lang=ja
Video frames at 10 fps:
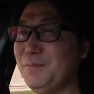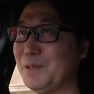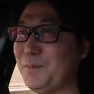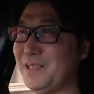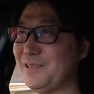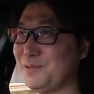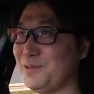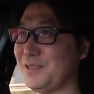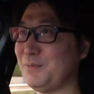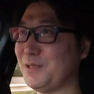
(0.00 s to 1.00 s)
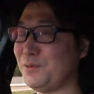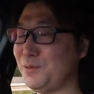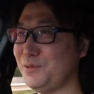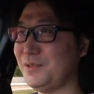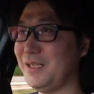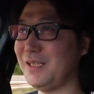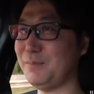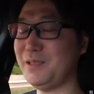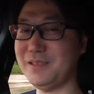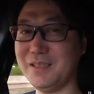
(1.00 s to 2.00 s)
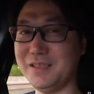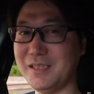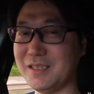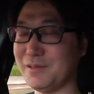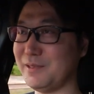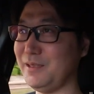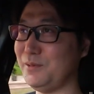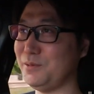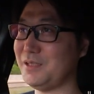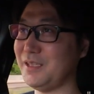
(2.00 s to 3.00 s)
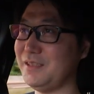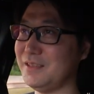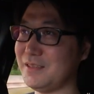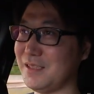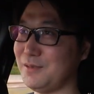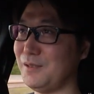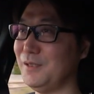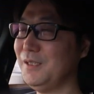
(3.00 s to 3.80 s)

まあ、パニックというか、まあ、こういうエラーメッセージ出た時どうしたらいいですかと